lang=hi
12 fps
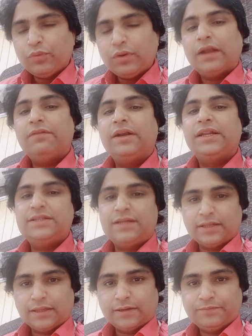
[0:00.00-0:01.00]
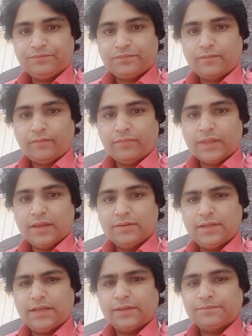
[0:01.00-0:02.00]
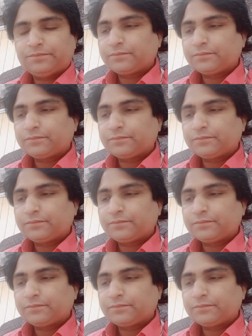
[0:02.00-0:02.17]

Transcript: पूरा एडवांटेज रहता ठीक है